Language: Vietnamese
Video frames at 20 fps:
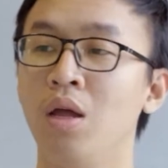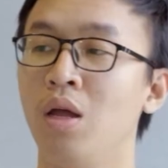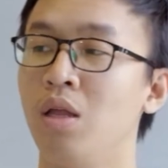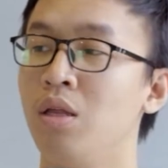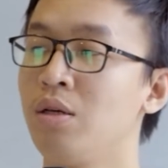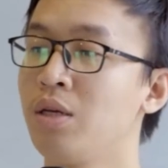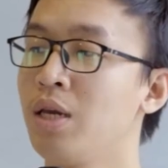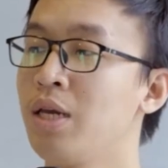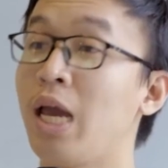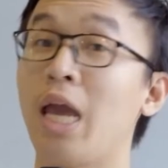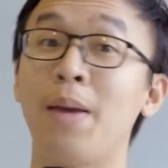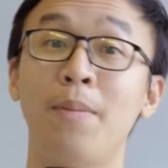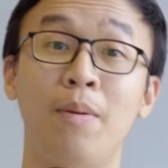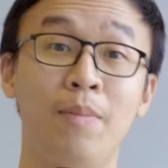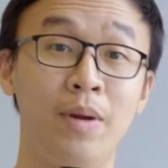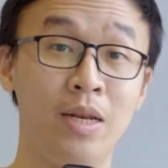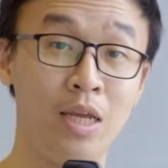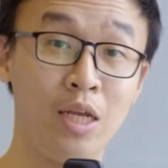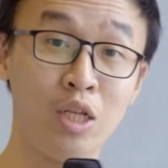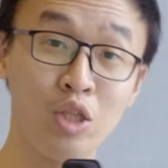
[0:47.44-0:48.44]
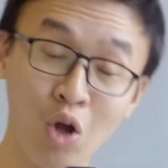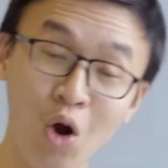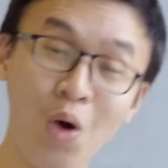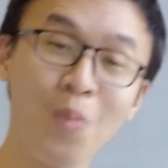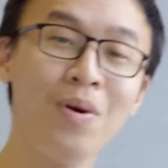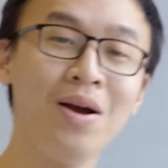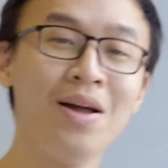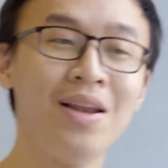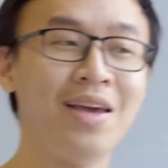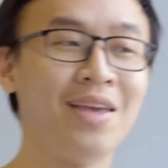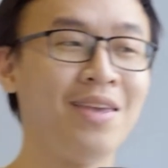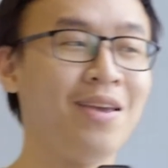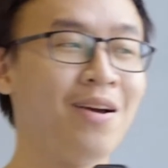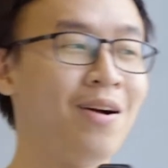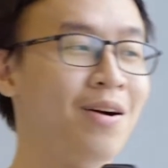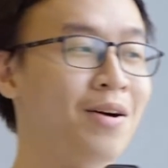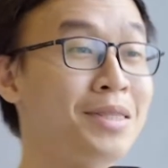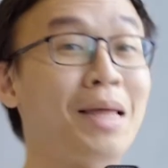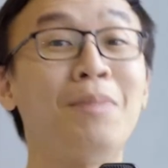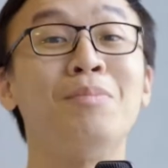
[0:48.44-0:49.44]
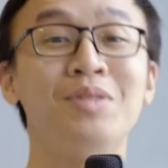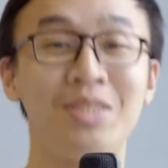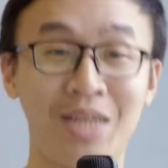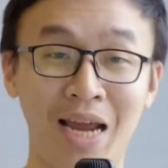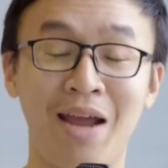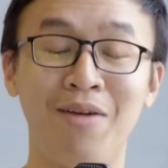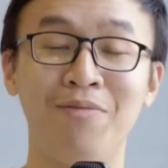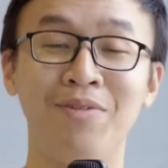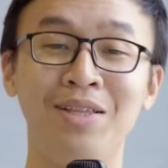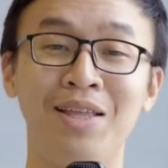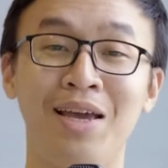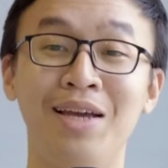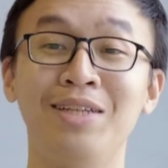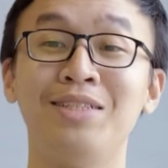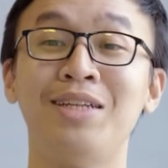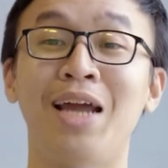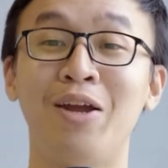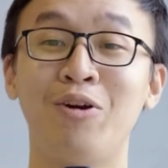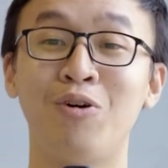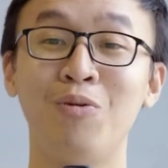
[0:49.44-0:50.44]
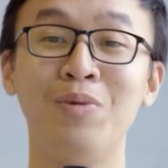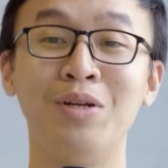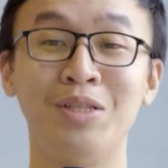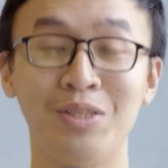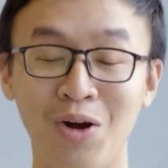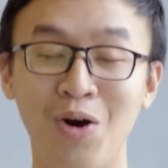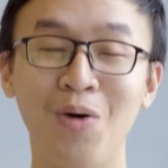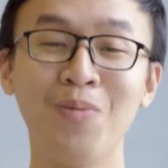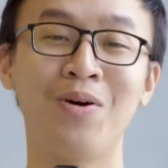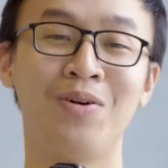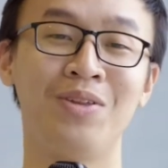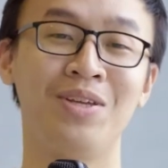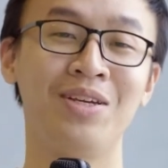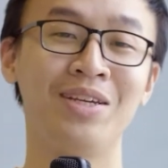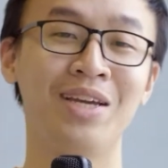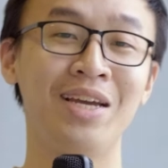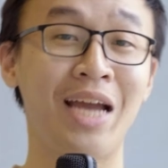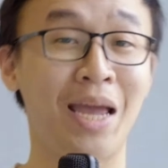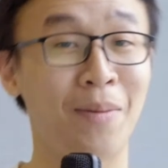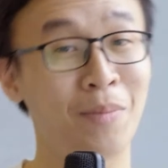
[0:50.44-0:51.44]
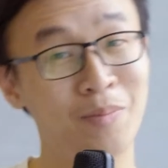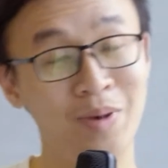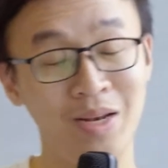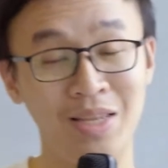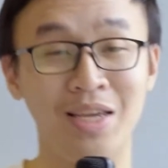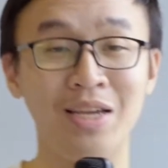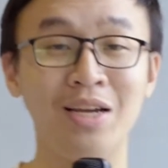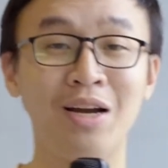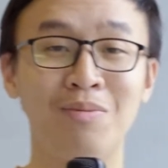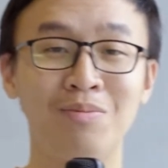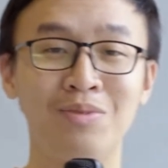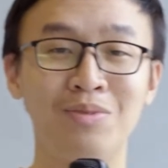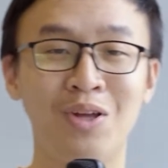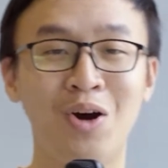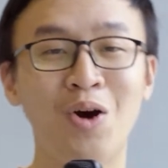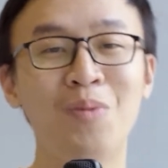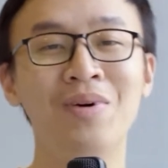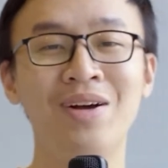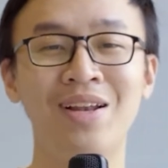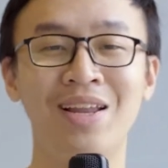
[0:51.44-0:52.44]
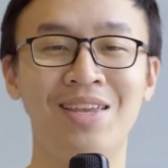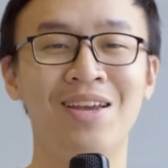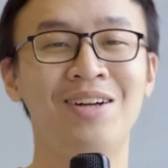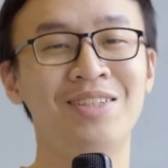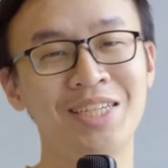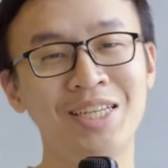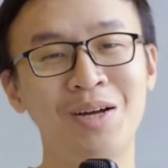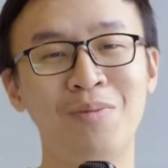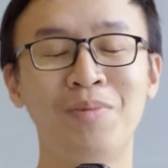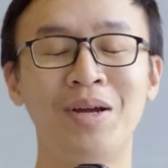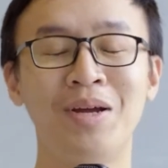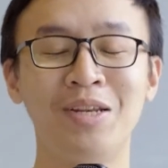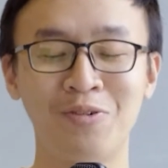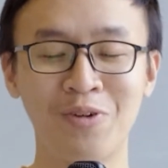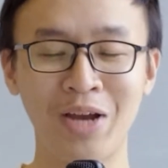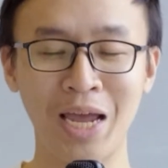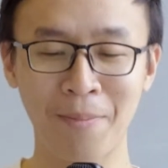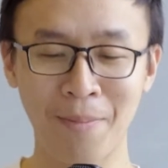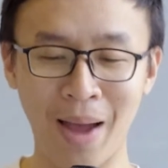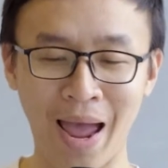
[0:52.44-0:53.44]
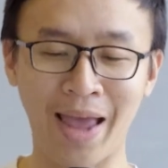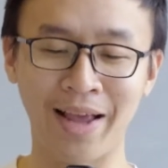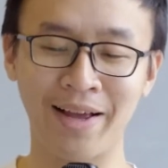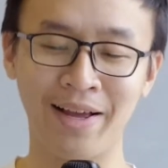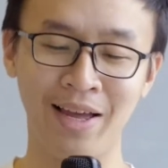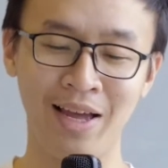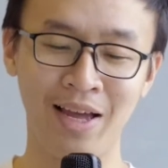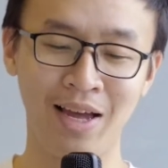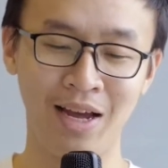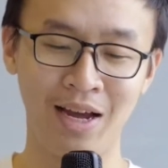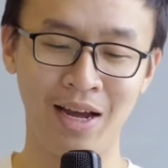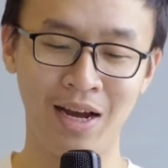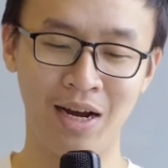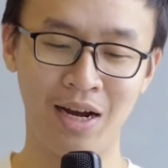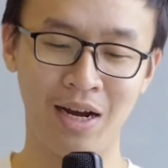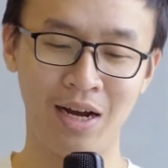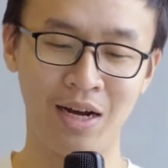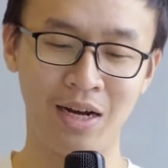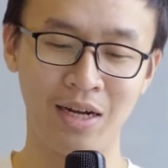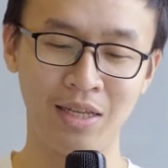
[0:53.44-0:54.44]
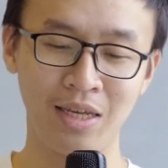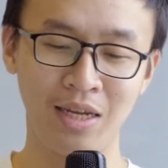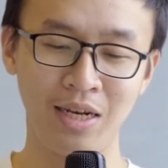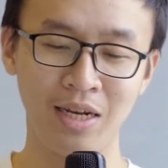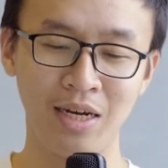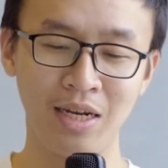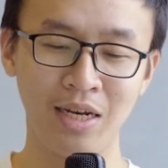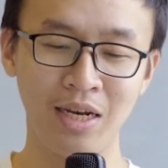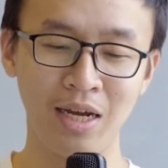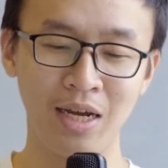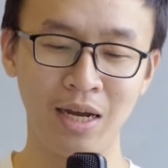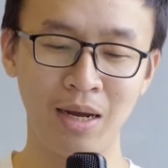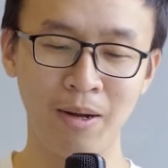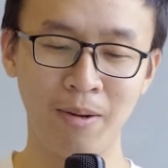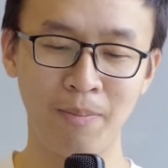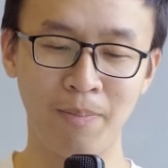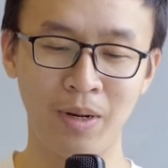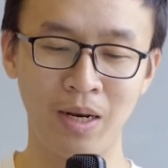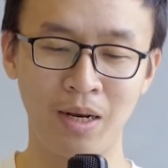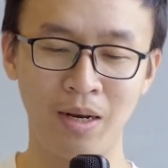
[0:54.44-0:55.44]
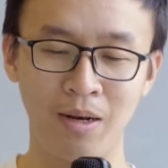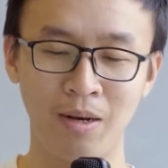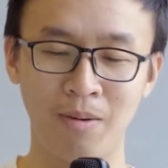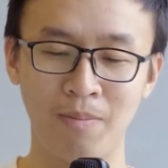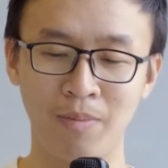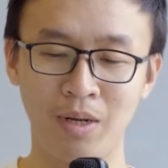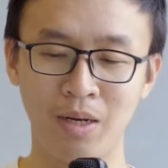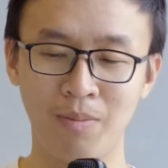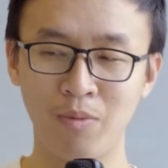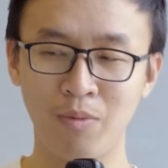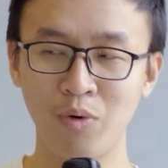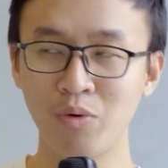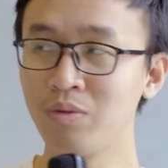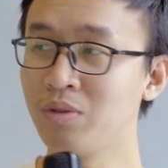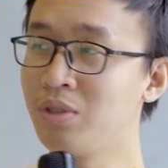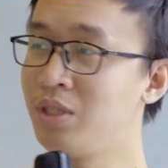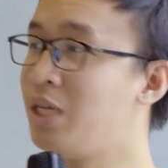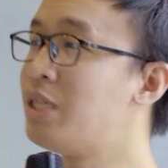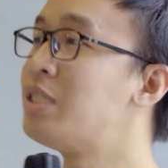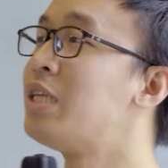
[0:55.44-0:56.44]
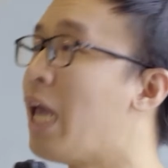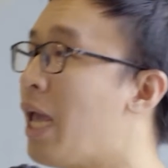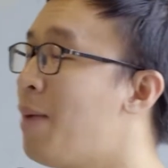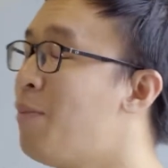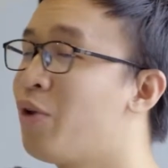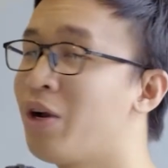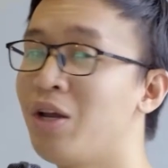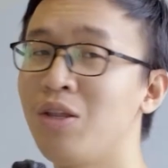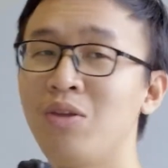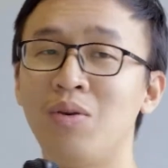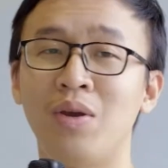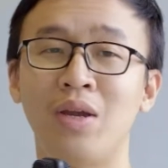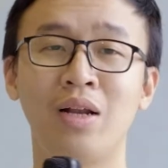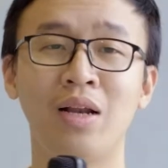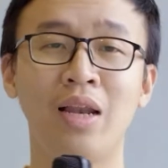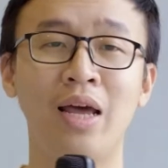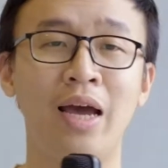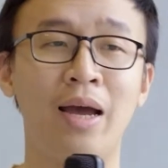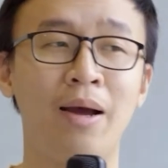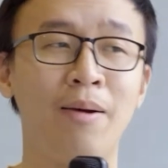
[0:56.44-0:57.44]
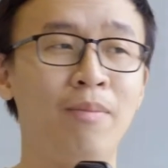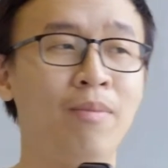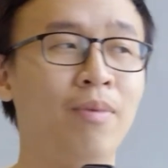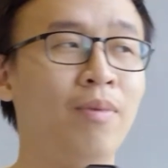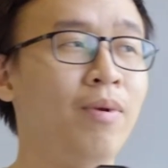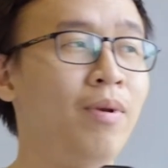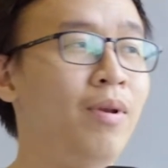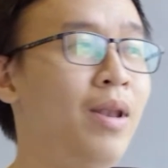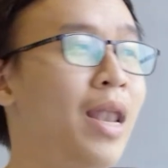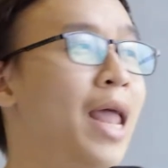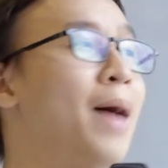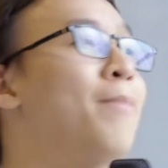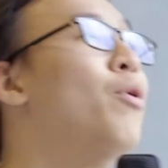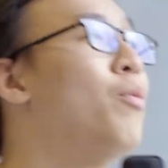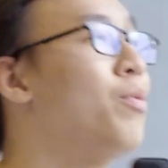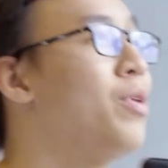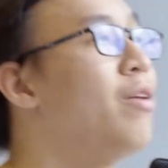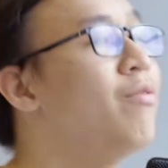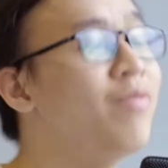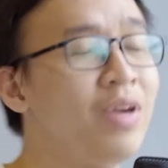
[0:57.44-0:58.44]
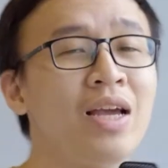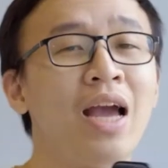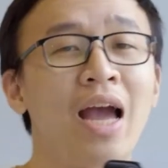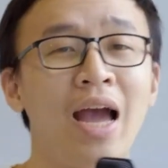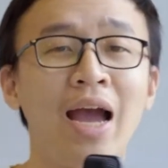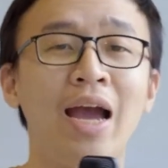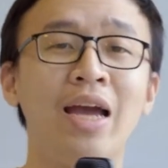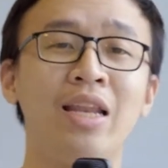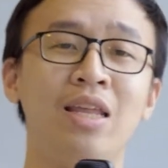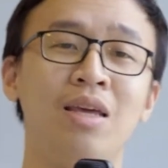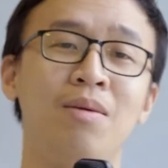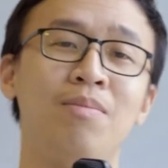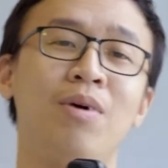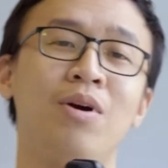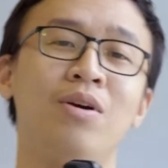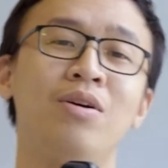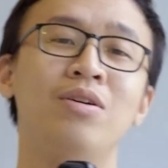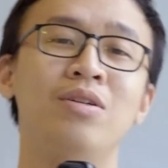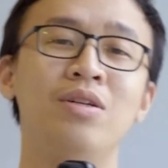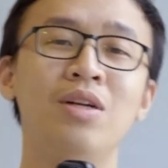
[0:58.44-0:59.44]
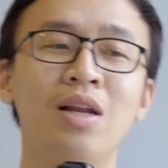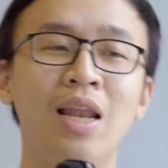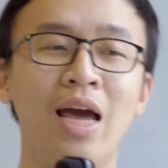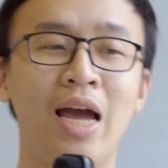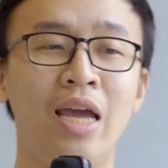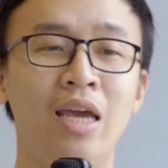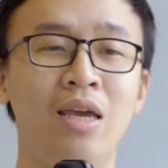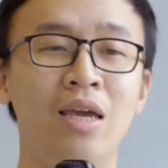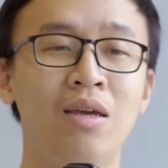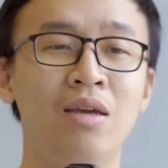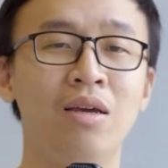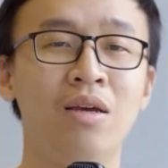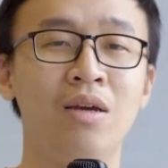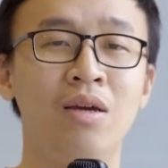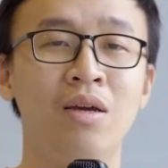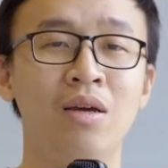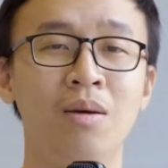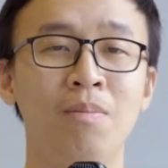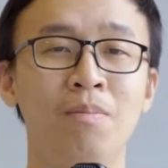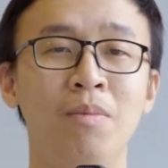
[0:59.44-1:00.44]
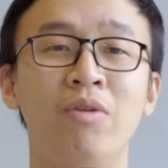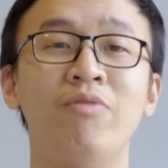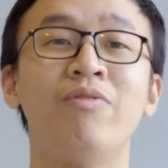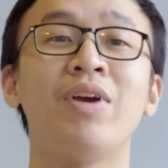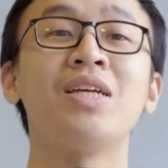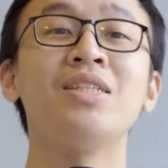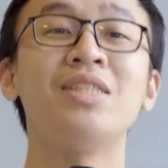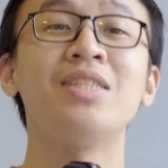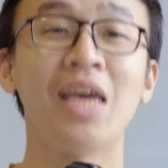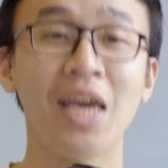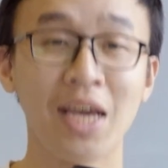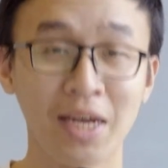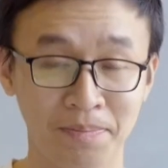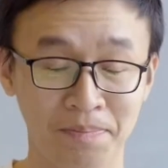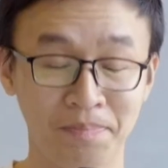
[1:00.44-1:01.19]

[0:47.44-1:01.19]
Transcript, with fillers: những cái ngày mà mình diễn tốt á, là do tâm trạng với thể trạng của mình tốt còn những cái ngày mà mình diễn không tốt á, là do trí thông minh của các bạn à, cho nên á, mình mình muốn chia sẻ một cái chuyện là là một diễn viên hài thì mọi người rất là hay bị phán xét